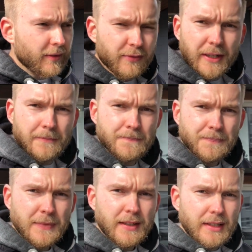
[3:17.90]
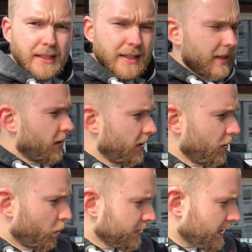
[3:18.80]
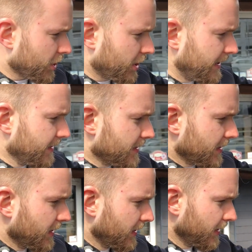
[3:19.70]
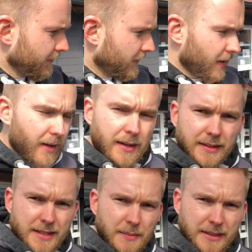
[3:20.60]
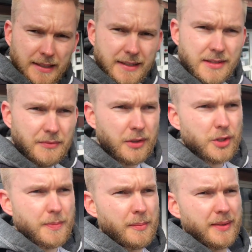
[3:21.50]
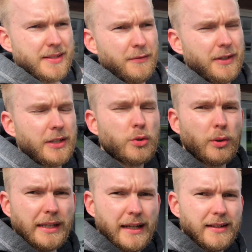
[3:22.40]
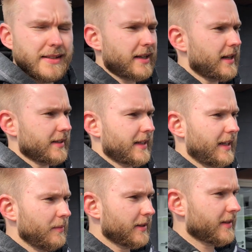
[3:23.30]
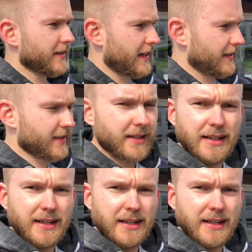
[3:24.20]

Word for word: anfangen. Unterschied, ähm, da, das habe ich in den letzten Videos beim Pacifica Touring L gesagt, der Limited hat